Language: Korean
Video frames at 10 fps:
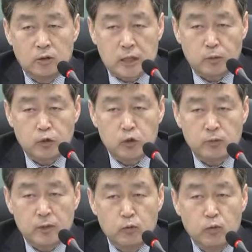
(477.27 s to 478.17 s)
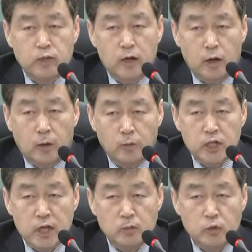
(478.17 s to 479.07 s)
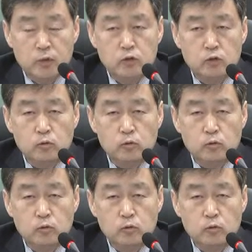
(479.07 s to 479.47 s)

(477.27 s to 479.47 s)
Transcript: 잘못 주입된 부분이 없느냐 하는 부분은